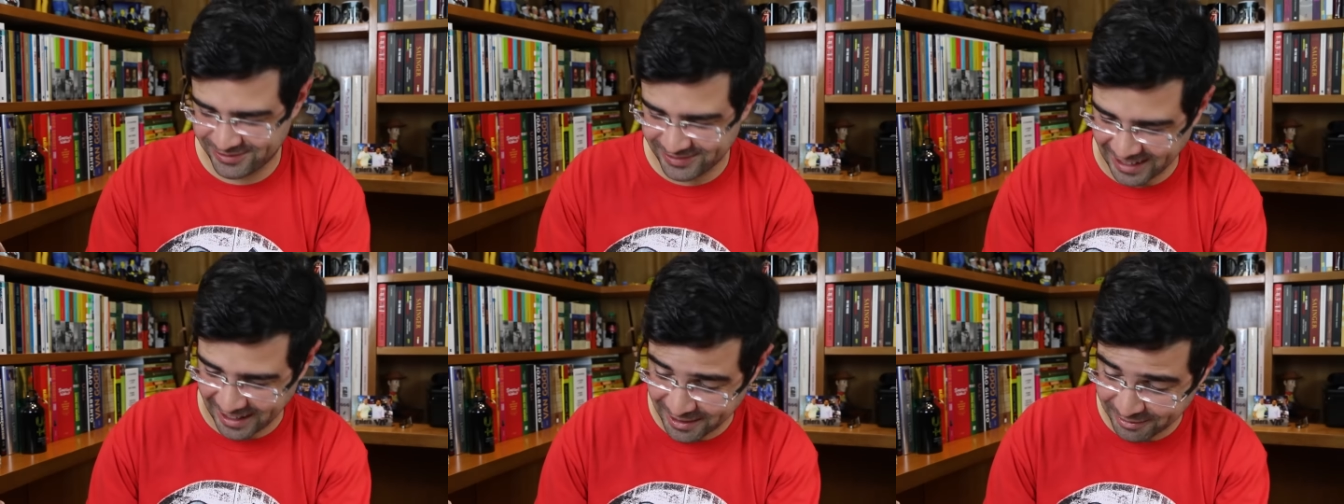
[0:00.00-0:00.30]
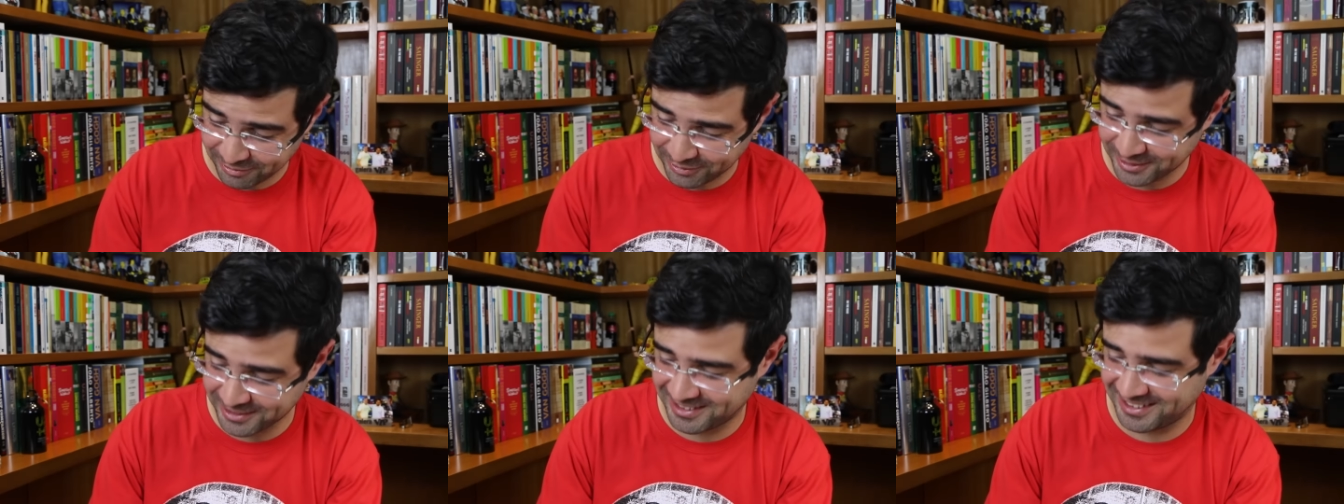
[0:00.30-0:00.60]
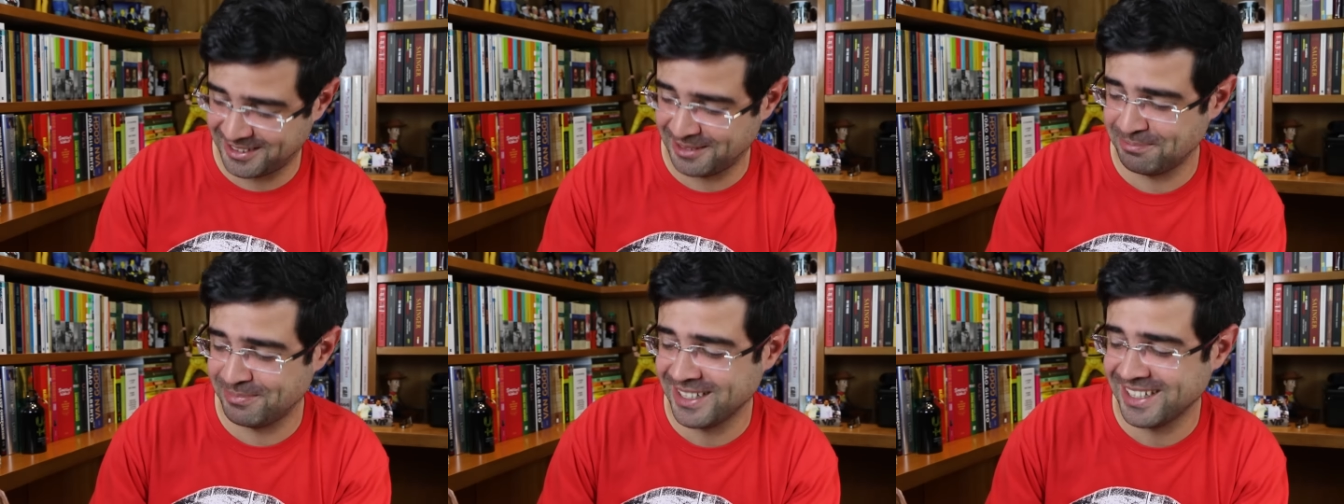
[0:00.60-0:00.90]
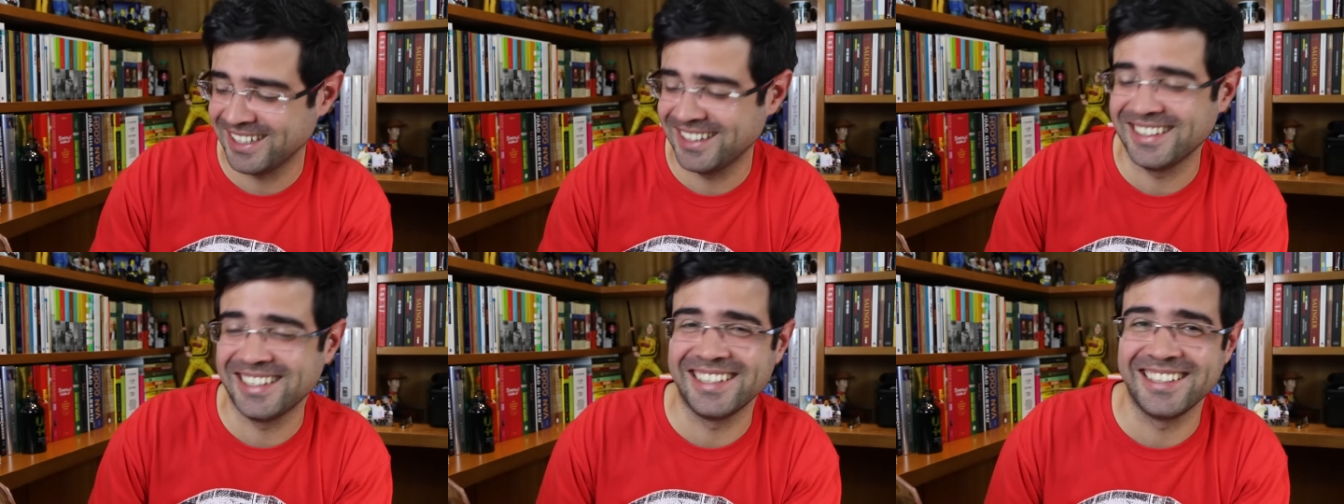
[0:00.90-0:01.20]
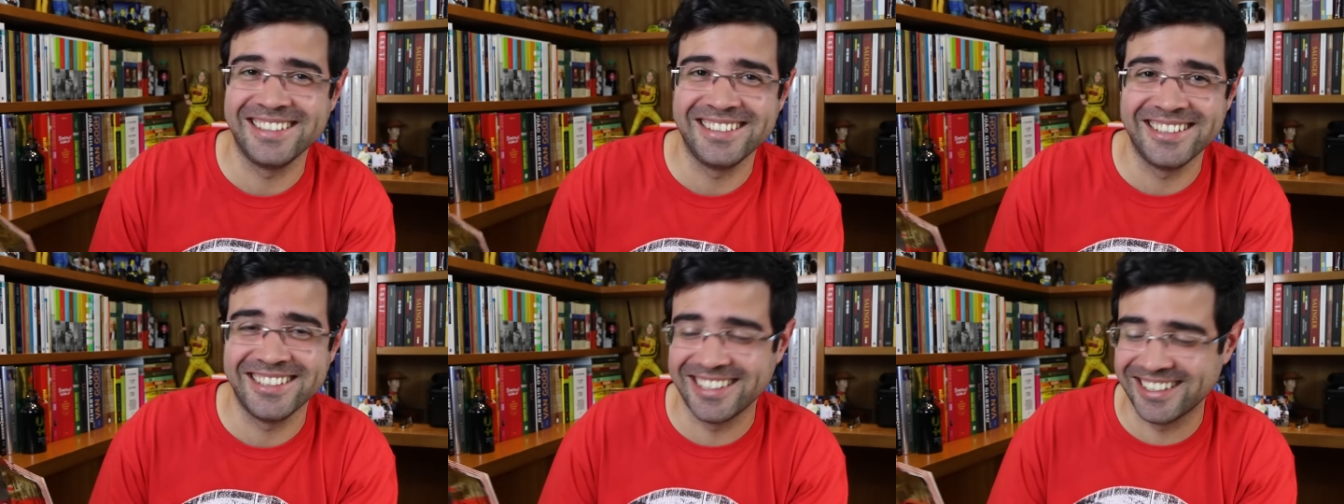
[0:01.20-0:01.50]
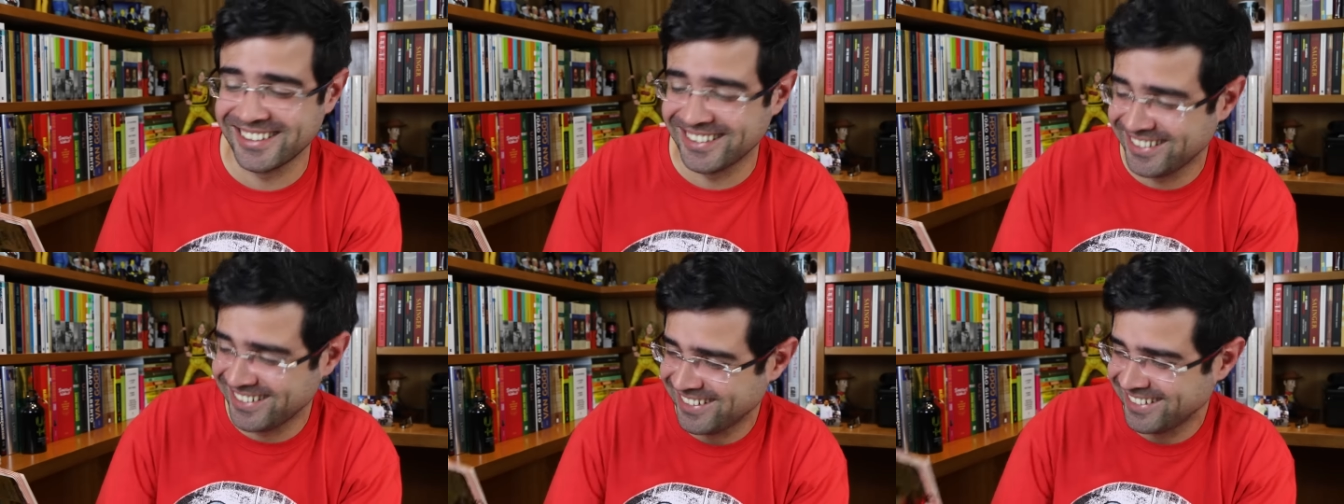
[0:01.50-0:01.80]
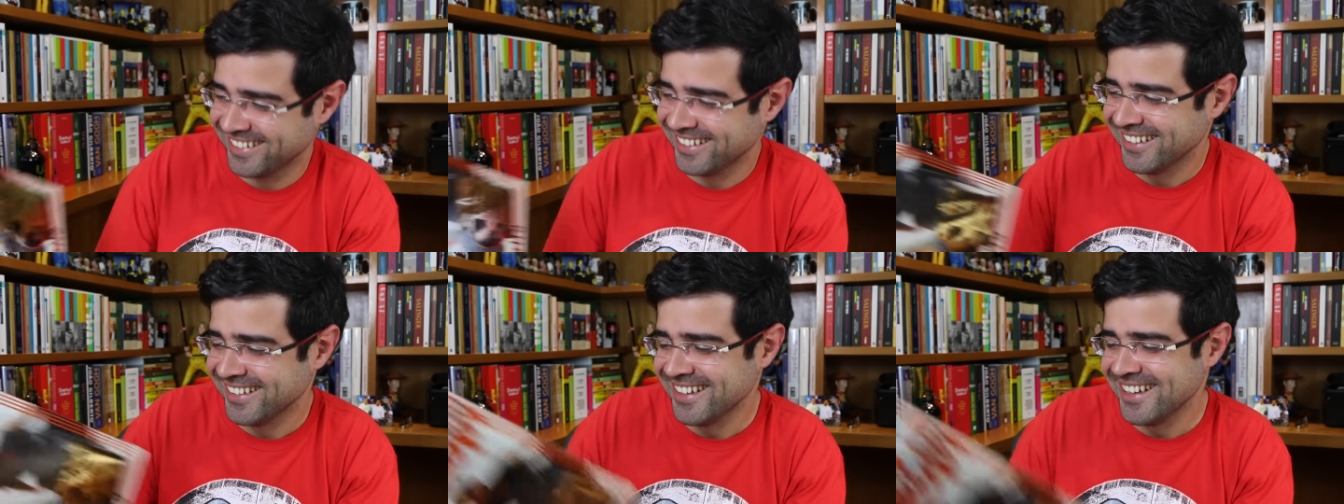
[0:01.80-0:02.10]
Afro Ciberdelir.
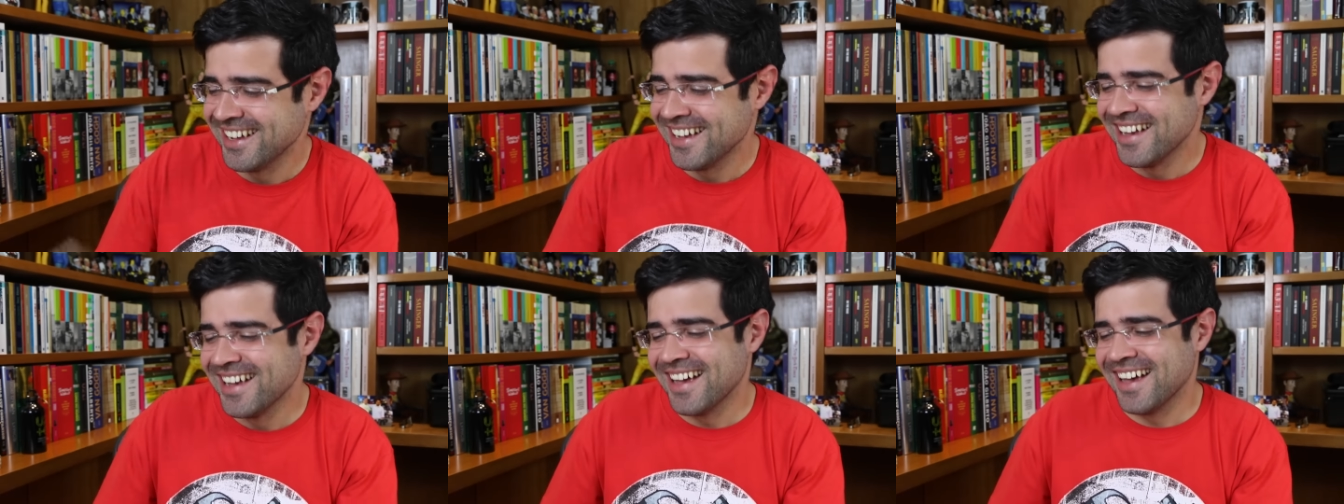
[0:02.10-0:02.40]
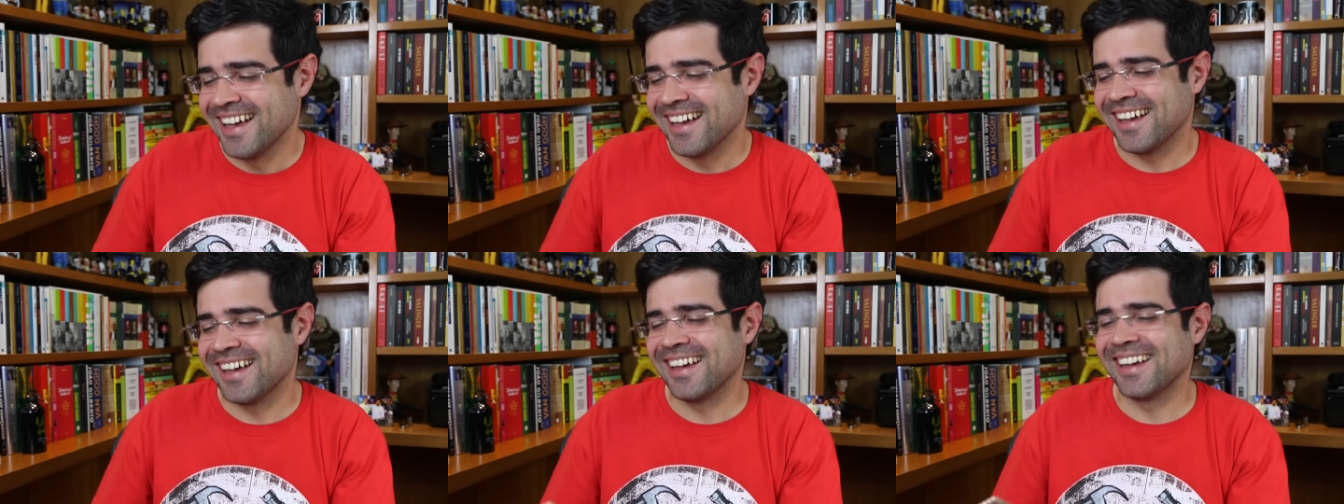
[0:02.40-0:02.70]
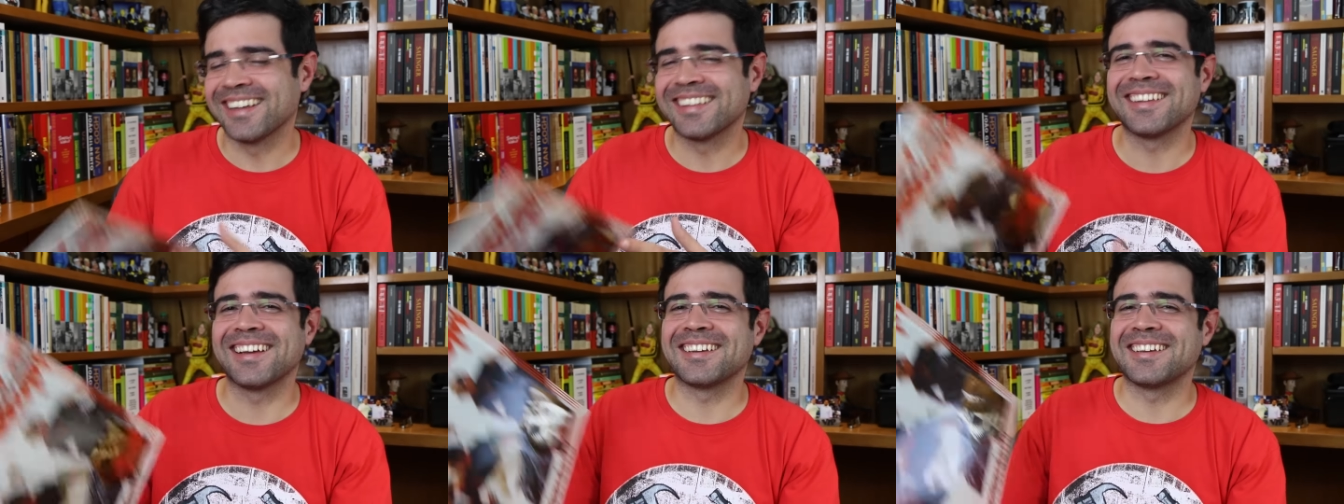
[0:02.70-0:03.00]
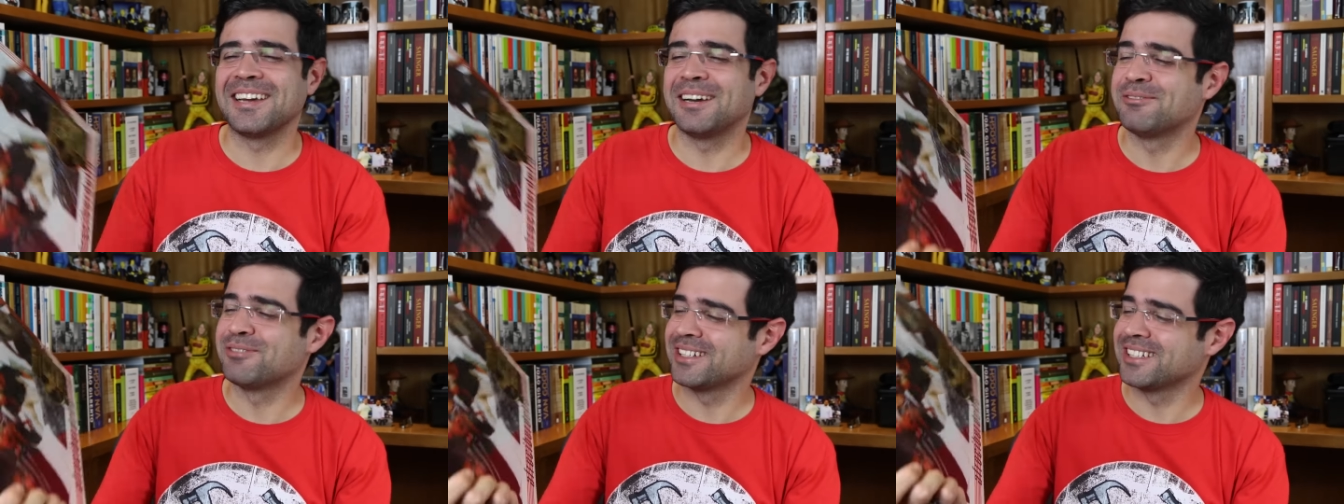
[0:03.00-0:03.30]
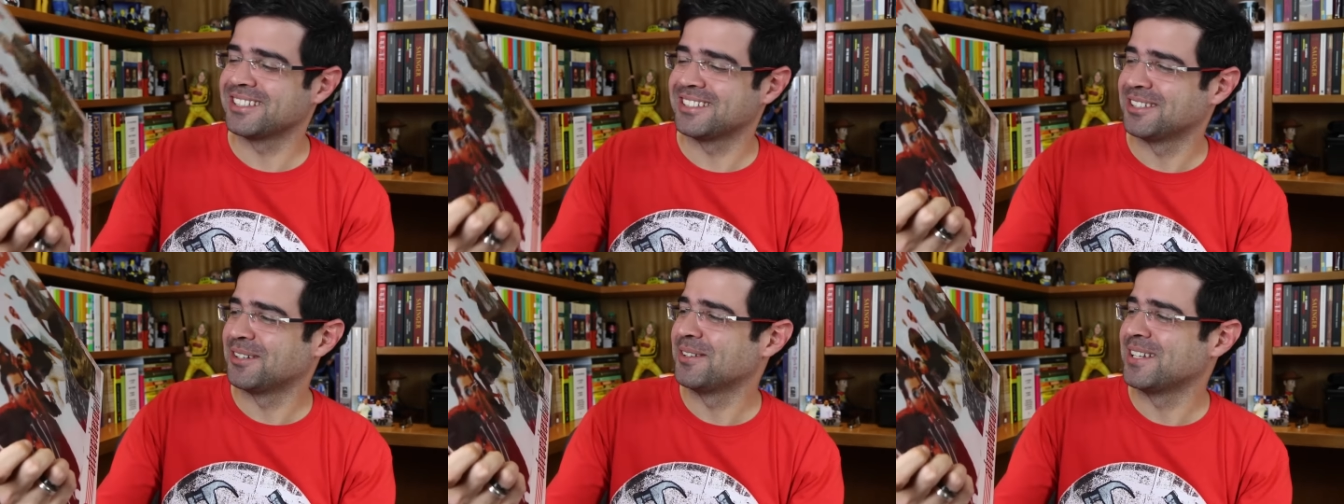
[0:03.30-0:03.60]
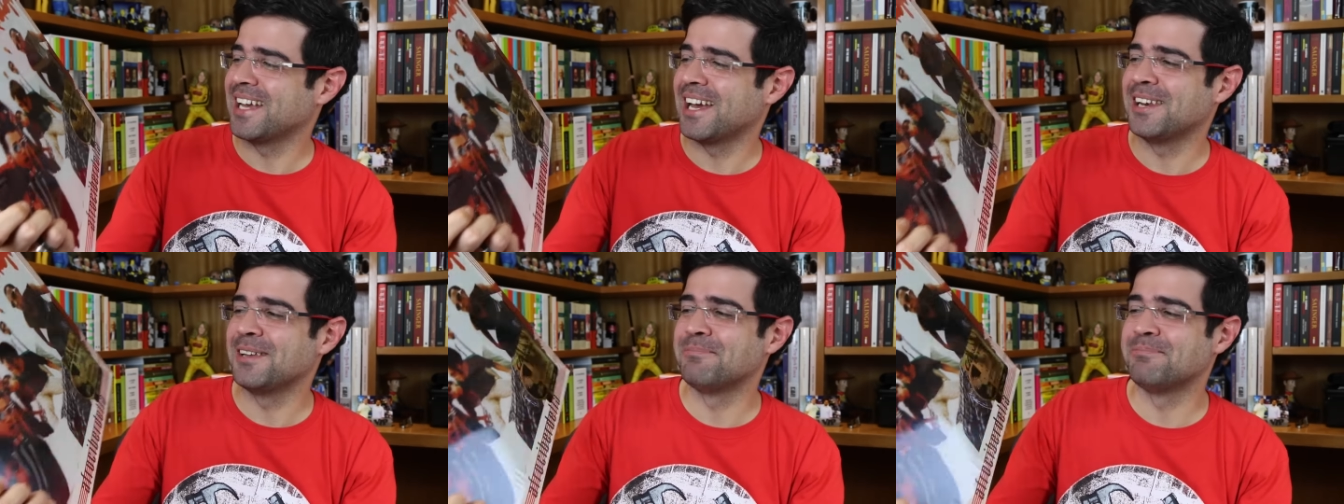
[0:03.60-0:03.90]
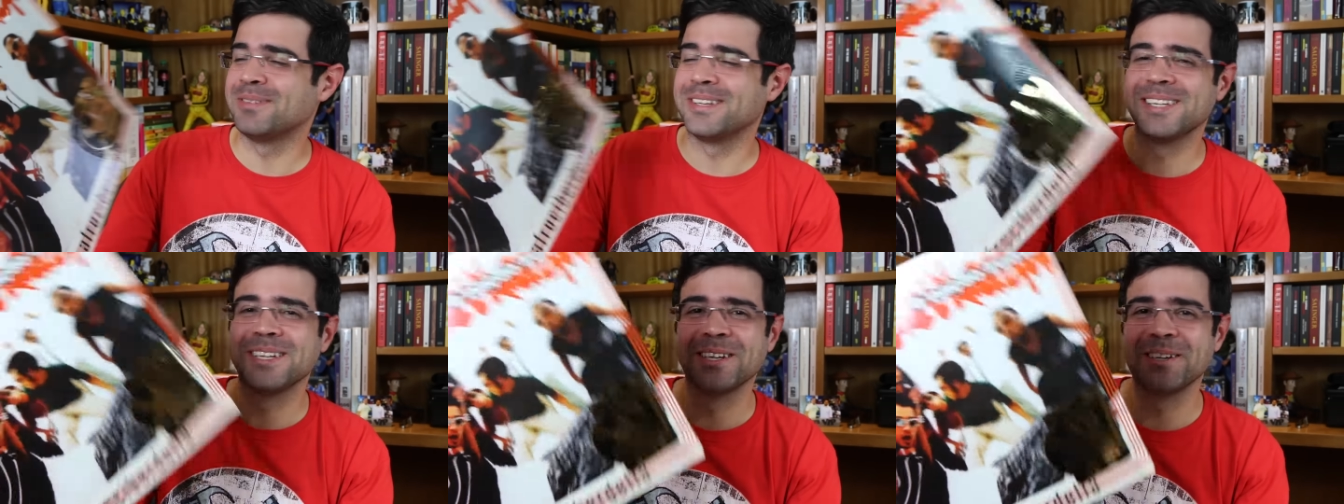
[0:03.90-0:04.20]
É, tá aqui a versão em
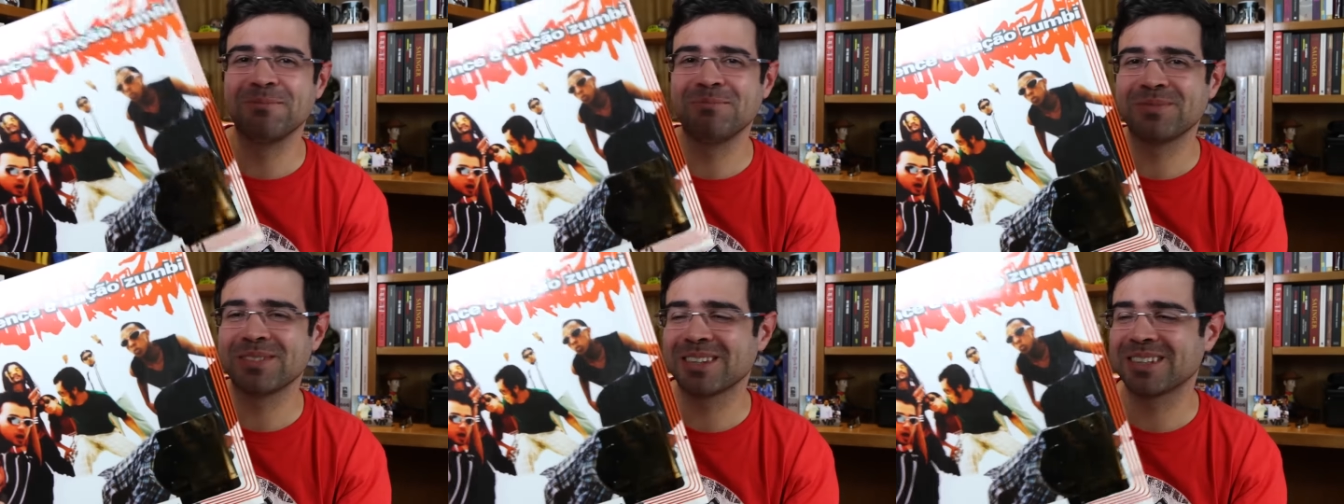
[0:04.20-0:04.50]
LP,